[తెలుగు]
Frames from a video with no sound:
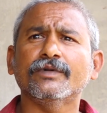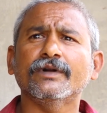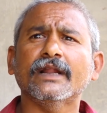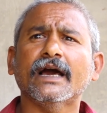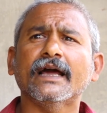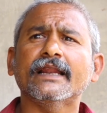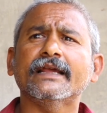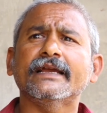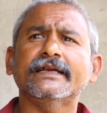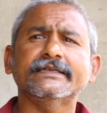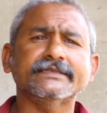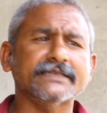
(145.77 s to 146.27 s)

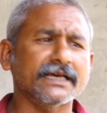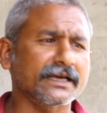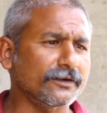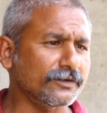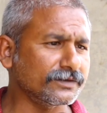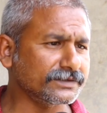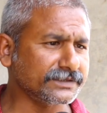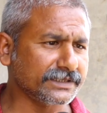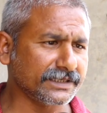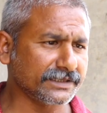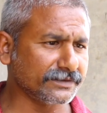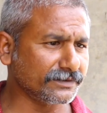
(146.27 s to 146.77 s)
నాలుగైదు సార్లు
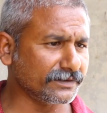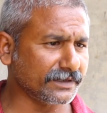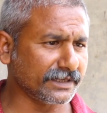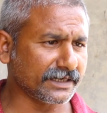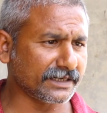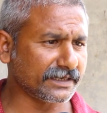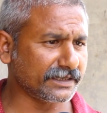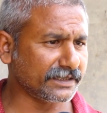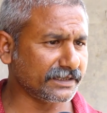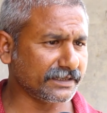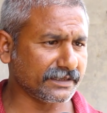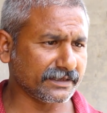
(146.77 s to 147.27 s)

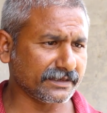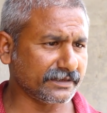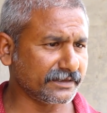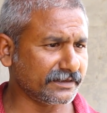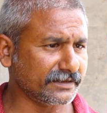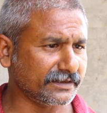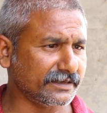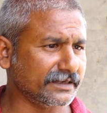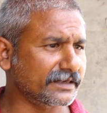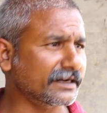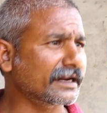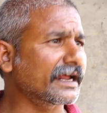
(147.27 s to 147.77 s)
వచ్చినట్టున్నారు
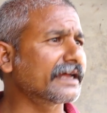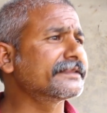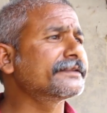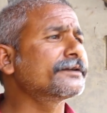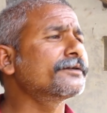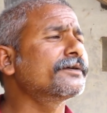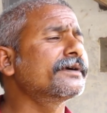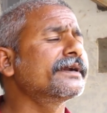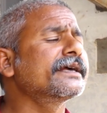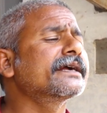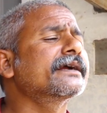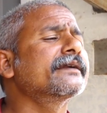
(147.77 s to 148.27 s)
రాత్రి
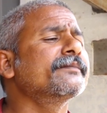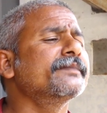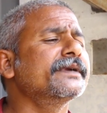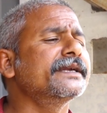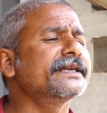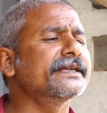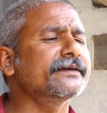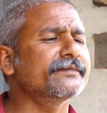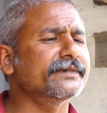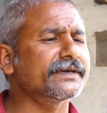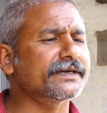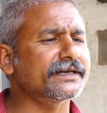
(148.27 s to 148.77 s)
కూడా ఇక్కడ
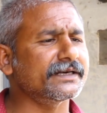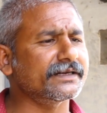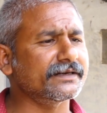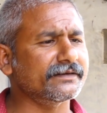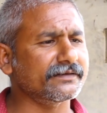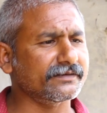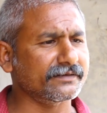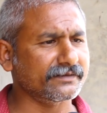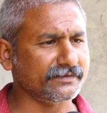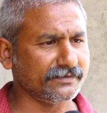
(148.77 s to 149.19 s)
మీటింగ్ పెట్టారు